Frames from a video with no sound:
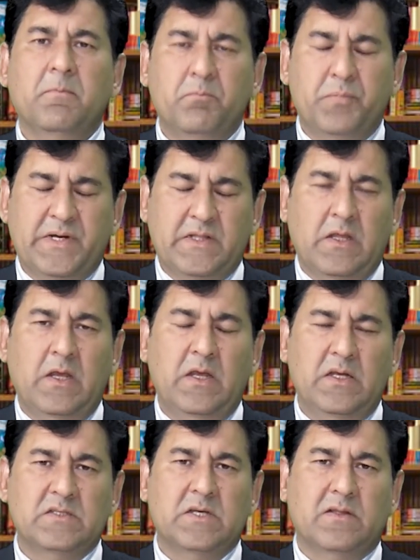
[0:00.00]
बढ़ती
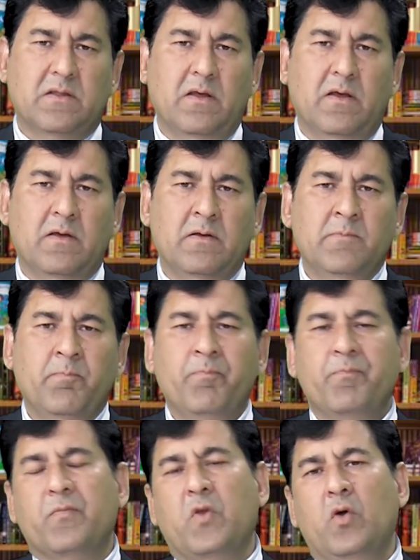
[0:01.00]
ही जाती है
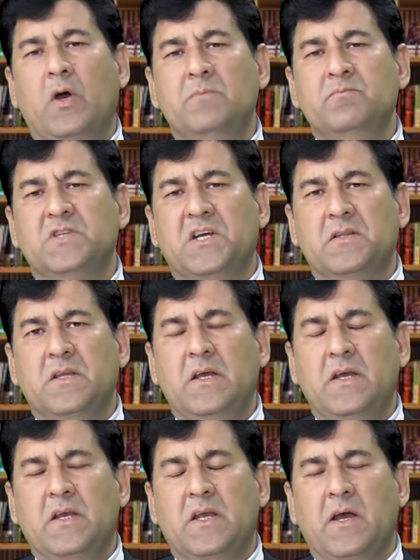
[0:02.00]
तो हम चाहते
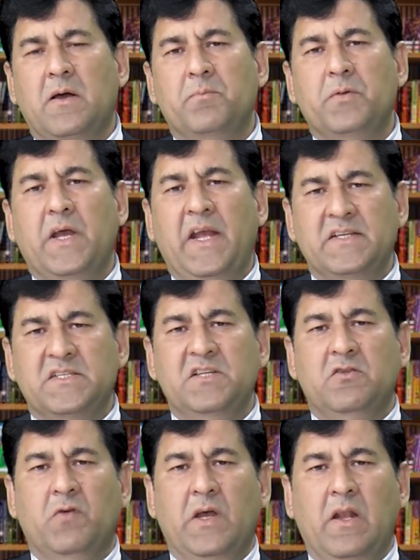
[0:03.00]
हैं कि आप ऐसी
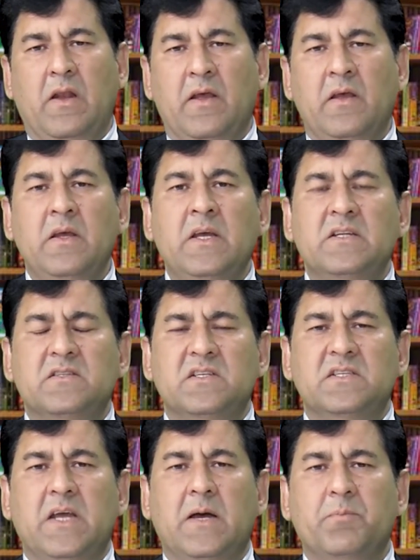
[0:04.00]
दवाई लें
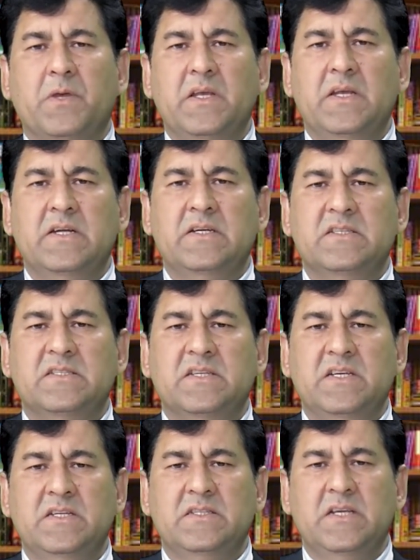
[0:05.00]
जिससे आपकी ये
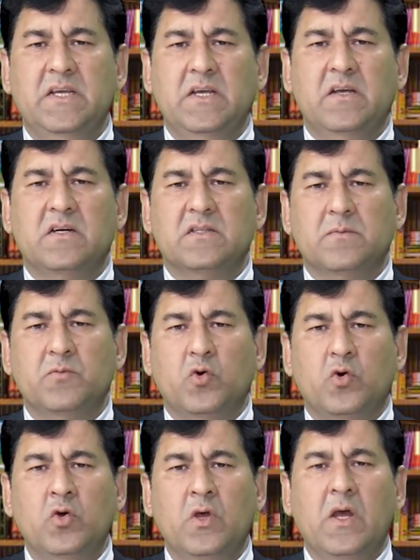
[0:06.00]
डिजीज़ ही ख़त्म
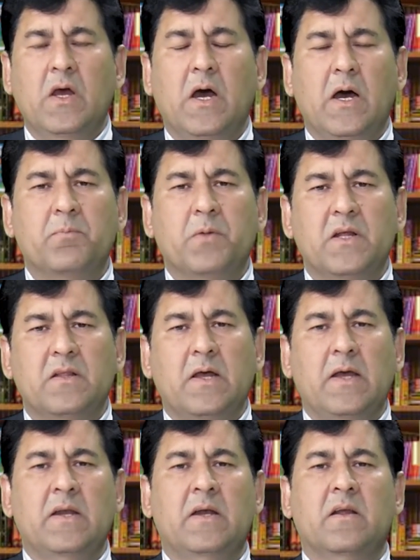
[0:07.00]
हो आपका
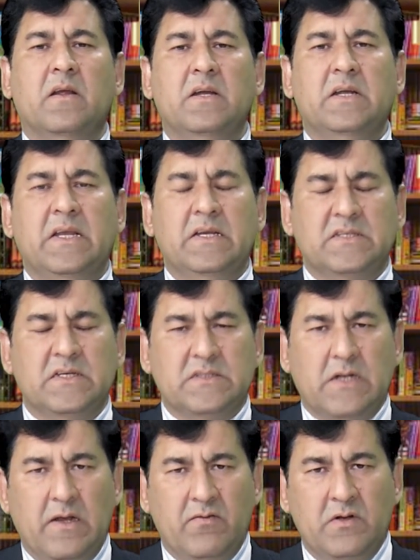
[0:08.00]
थायराइड का टीएसएच
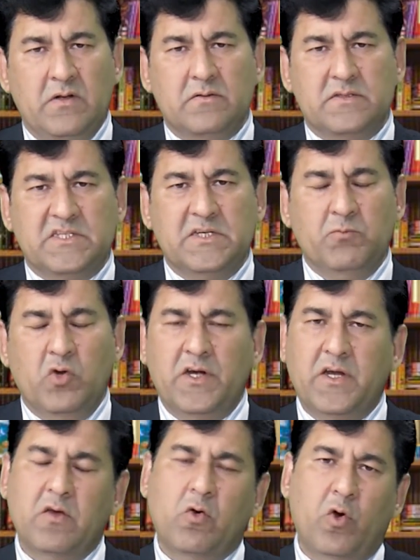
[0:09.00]
लेवल
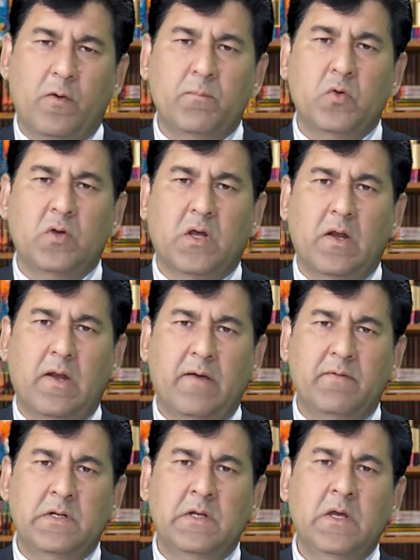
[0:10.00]
स्टिमुलेटिंग हार्मोन का
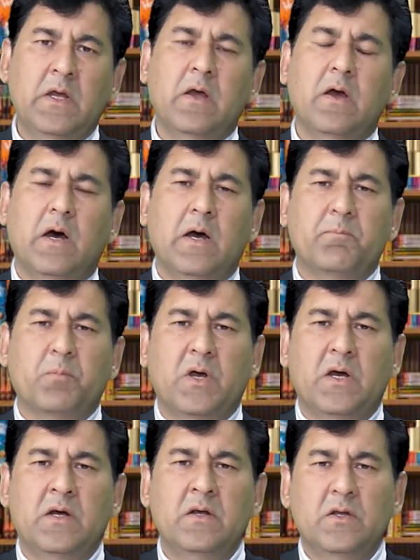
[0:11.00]
लेवल
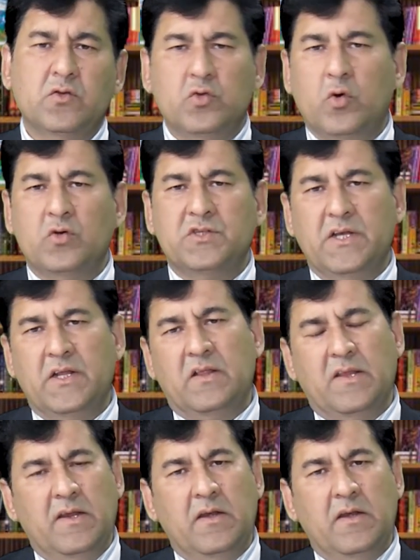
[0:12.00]
आपका दो से तीन